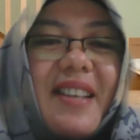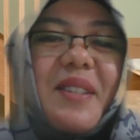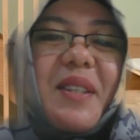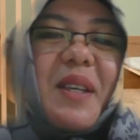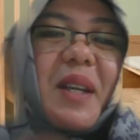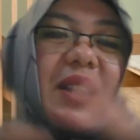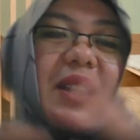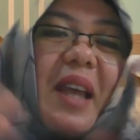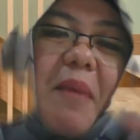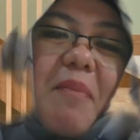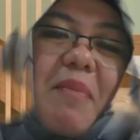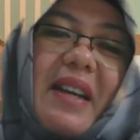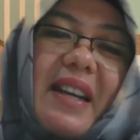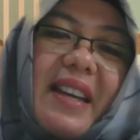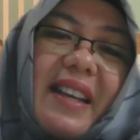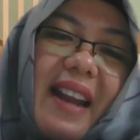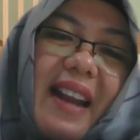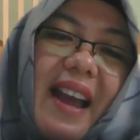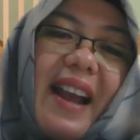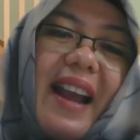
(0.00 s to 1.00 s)
serta
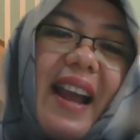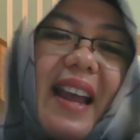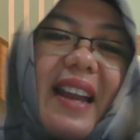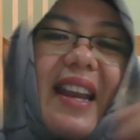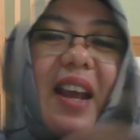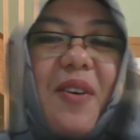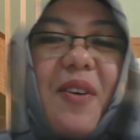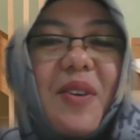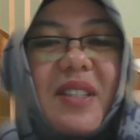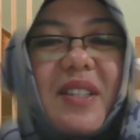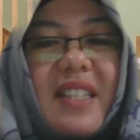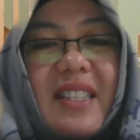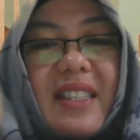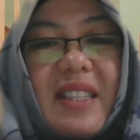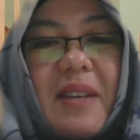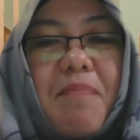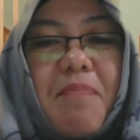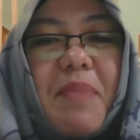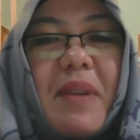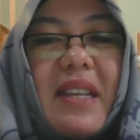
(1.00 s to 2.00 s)
menggerakkan
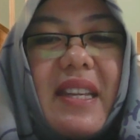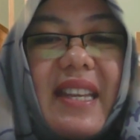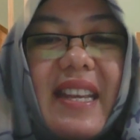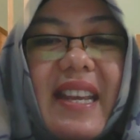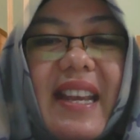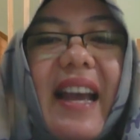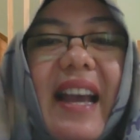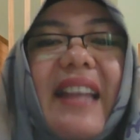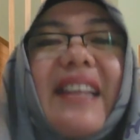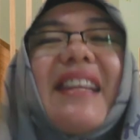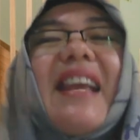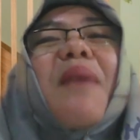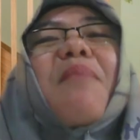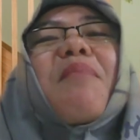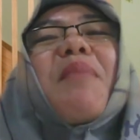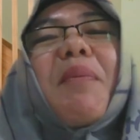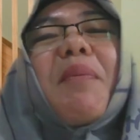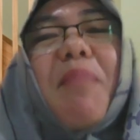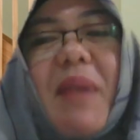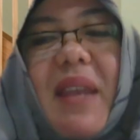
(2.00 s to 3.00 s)
ekosistem pendidikan yang
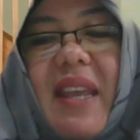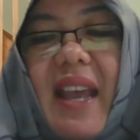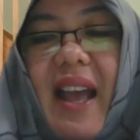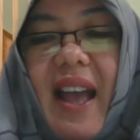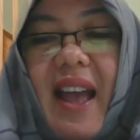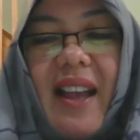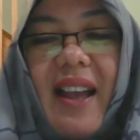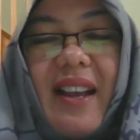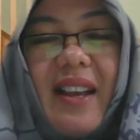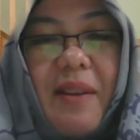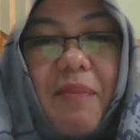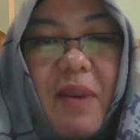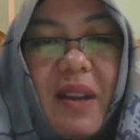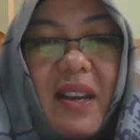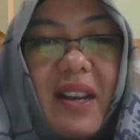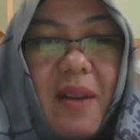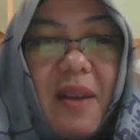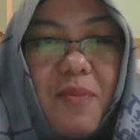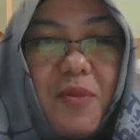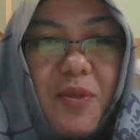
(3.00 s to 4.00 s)
berpihak
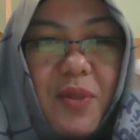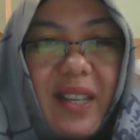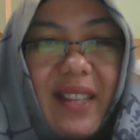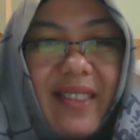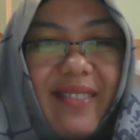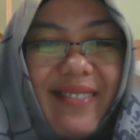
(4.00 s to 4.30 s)
kepada murid.